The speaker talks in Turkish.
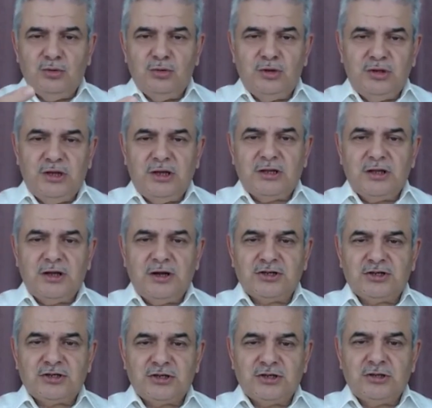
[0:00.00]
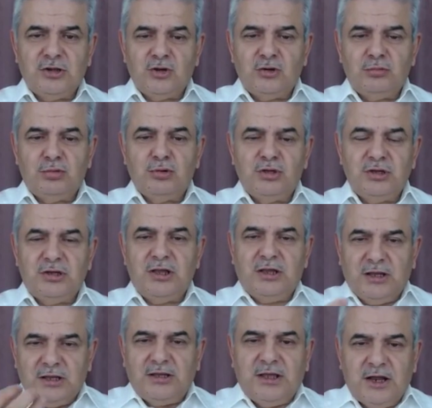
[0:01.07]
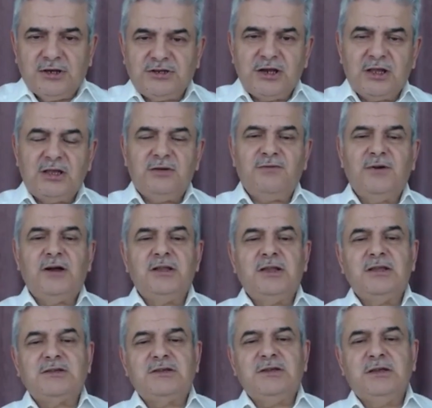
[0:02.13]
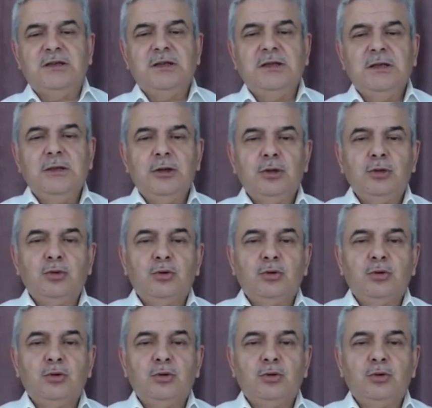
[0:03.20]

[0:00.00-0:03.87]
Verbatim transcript: Uluhiyet karşısında ubudiyetin gerçek ifadesi